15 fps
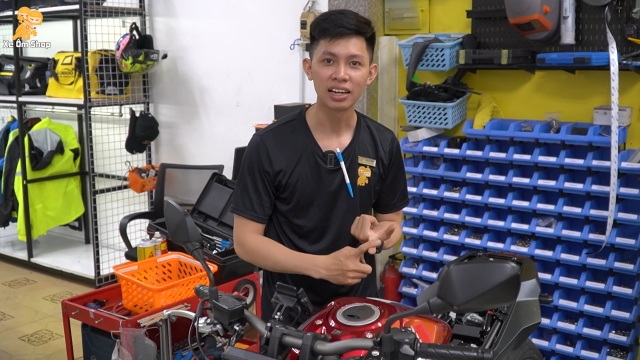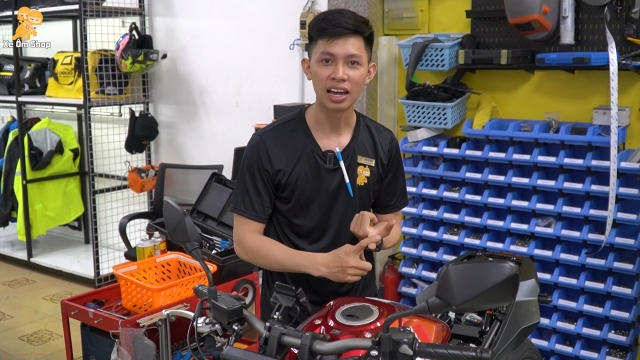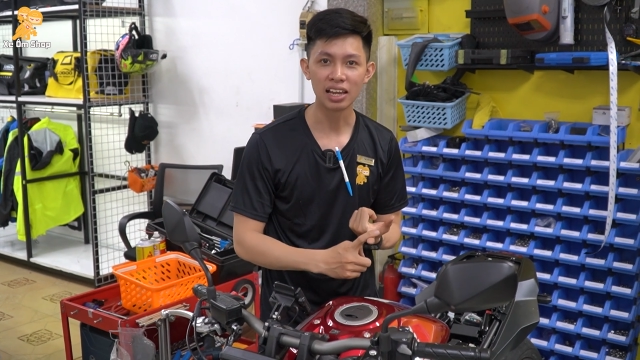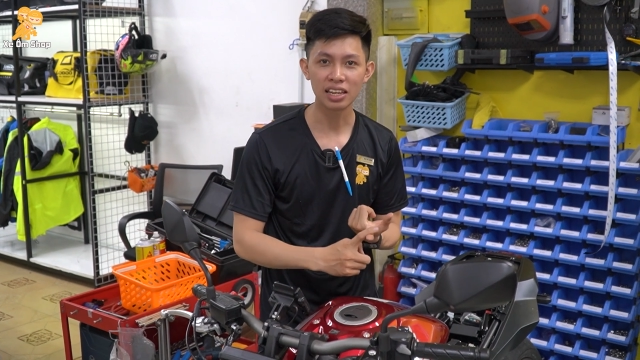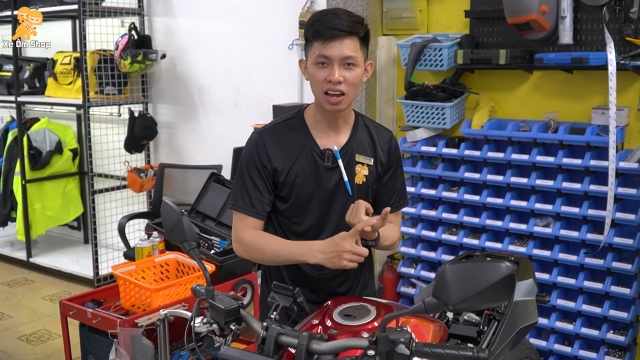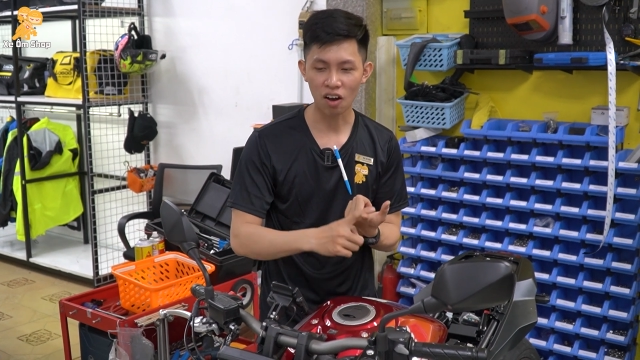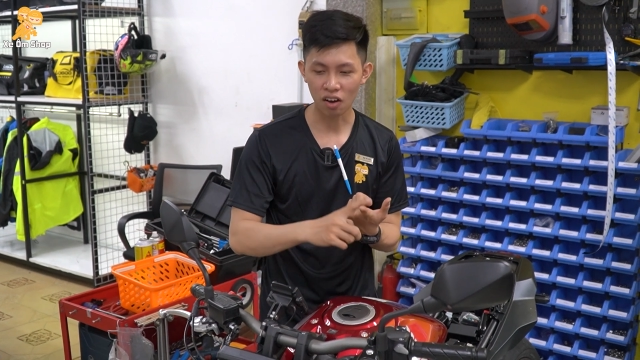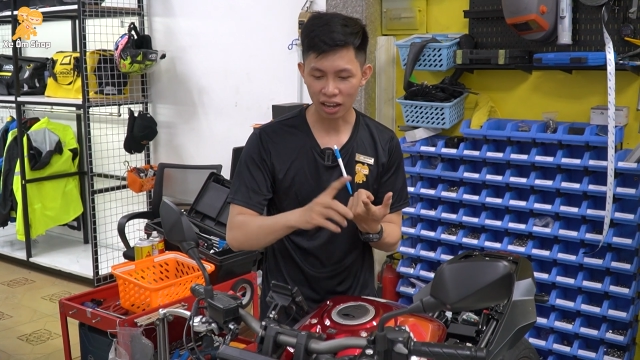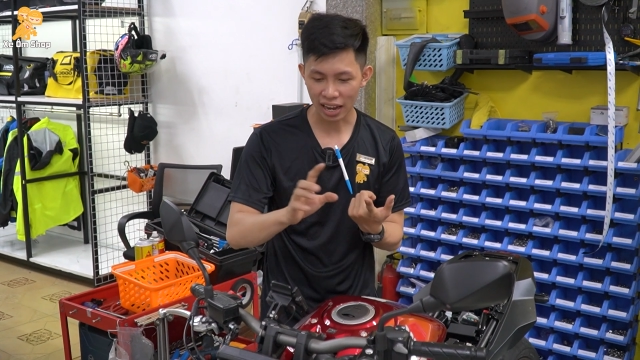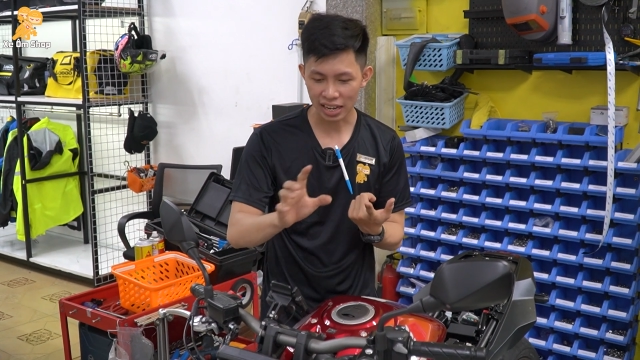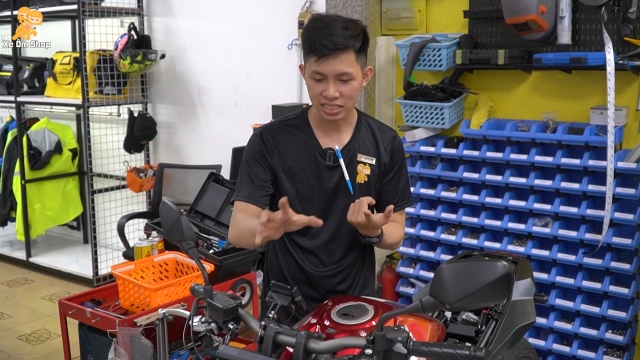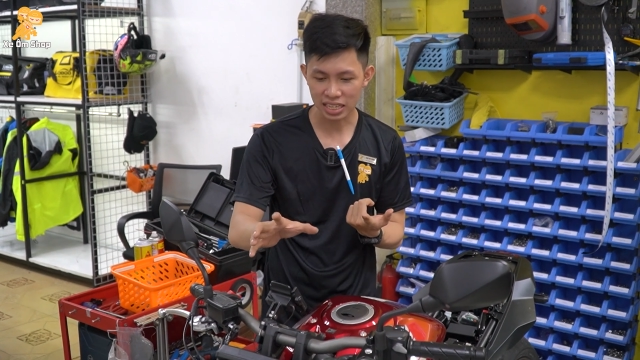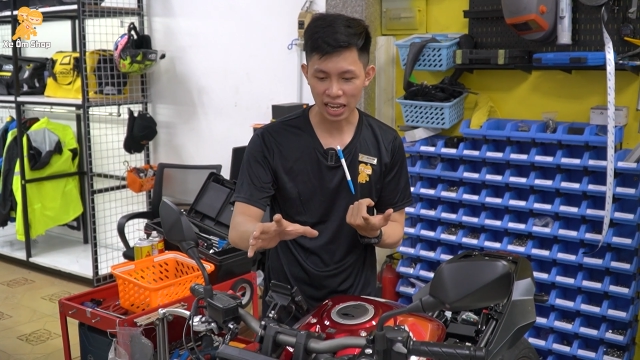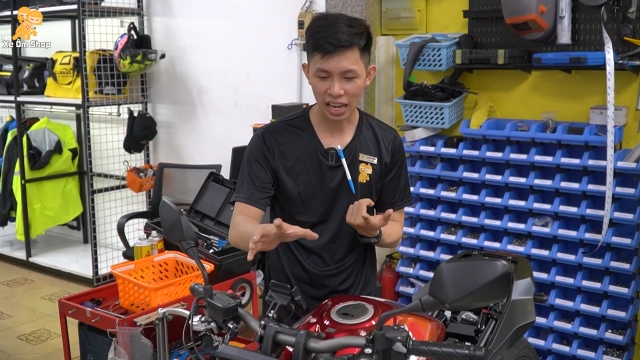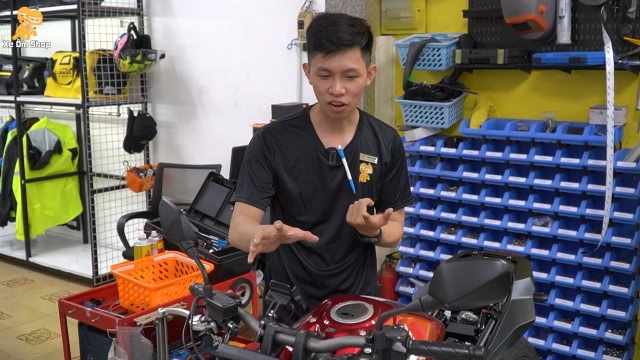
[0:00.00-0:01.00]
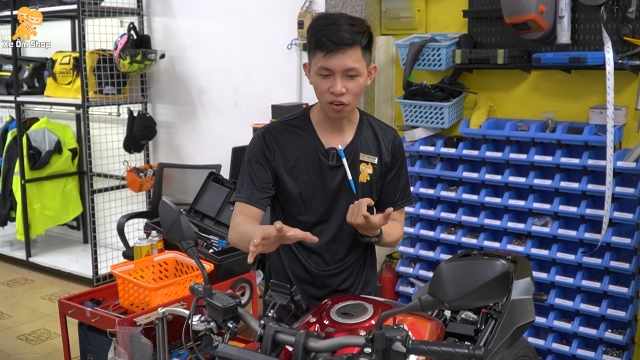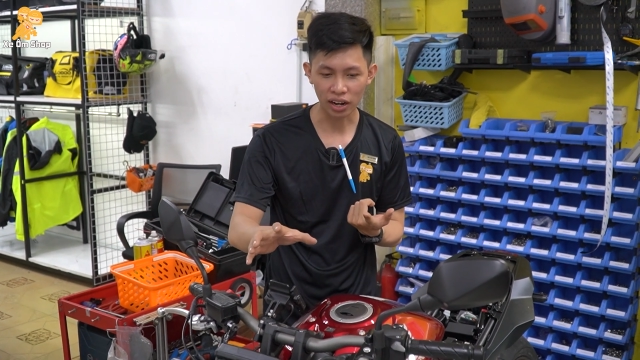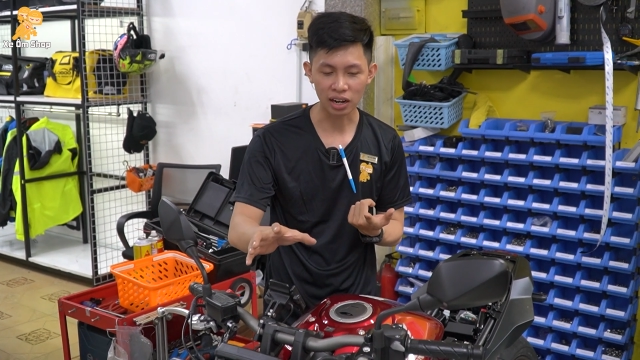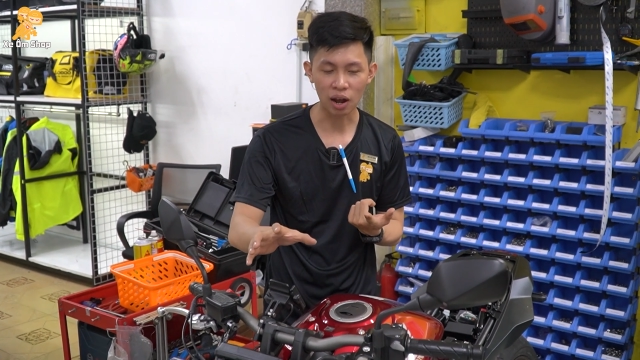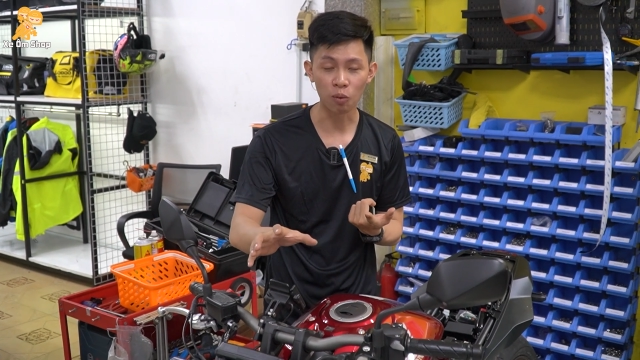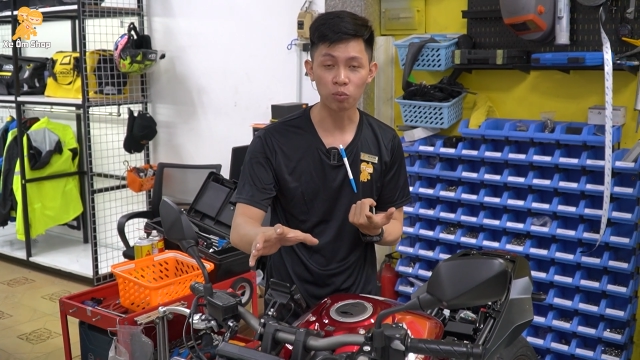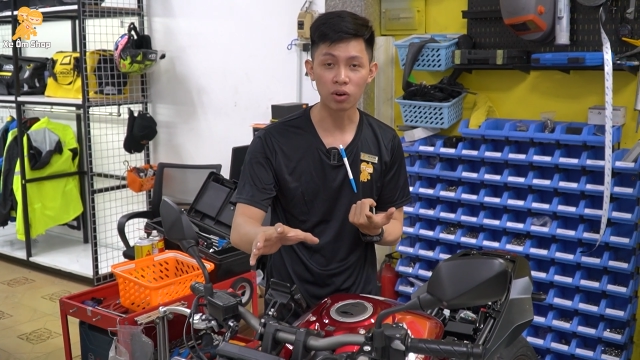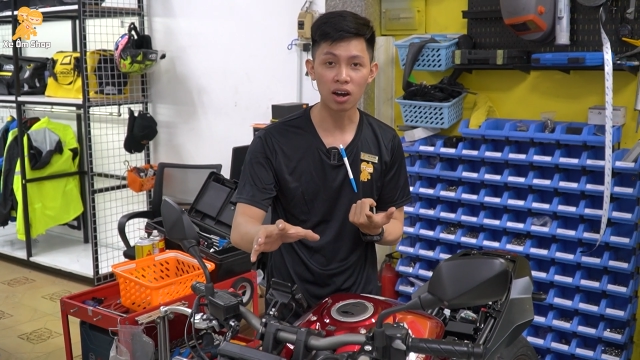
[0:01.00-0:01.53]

để cho cái xe nó hoạt động